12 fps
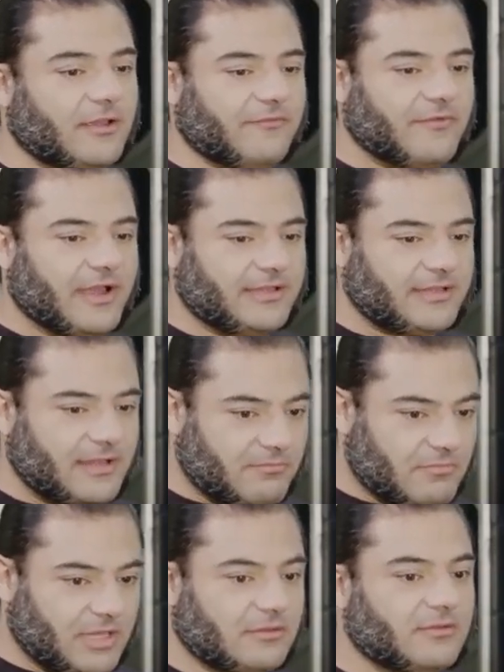war ich ja
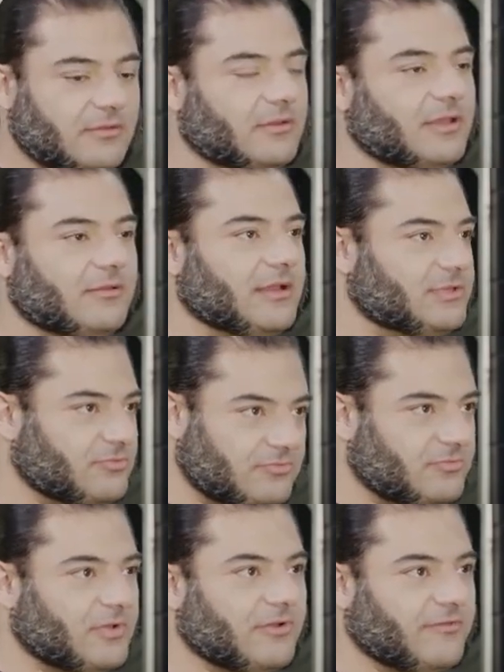mitten in, also
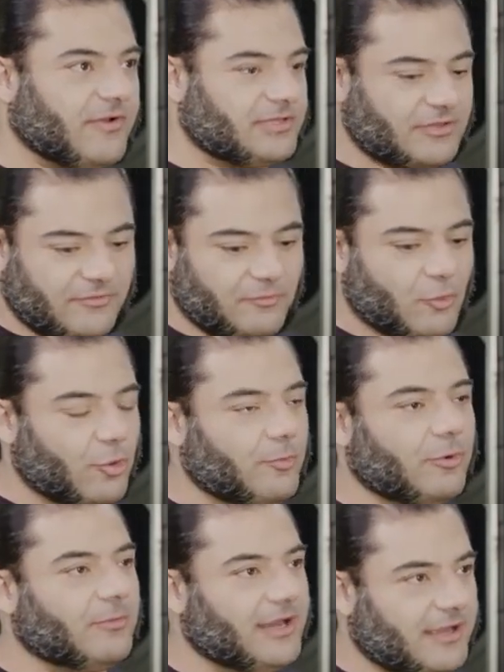quasi auf dem
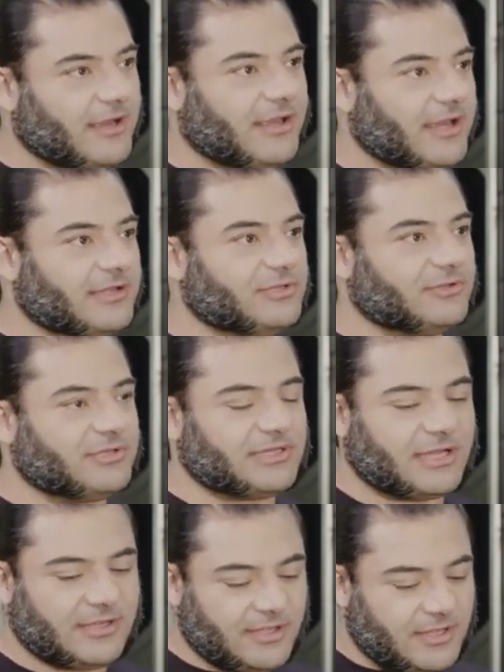Höhepunkt meiner Karriere
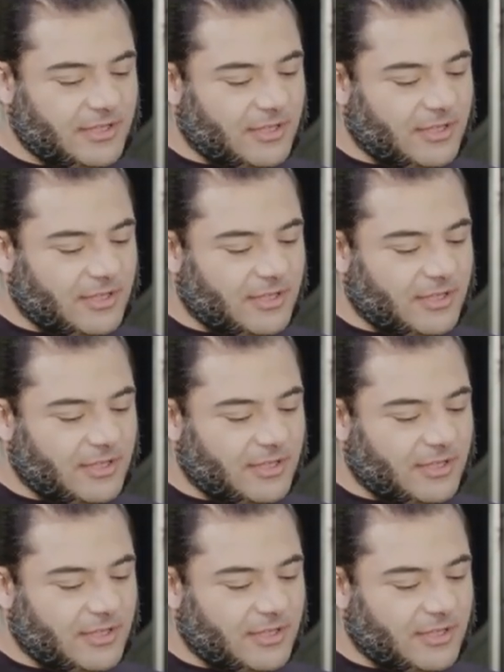sozusagen.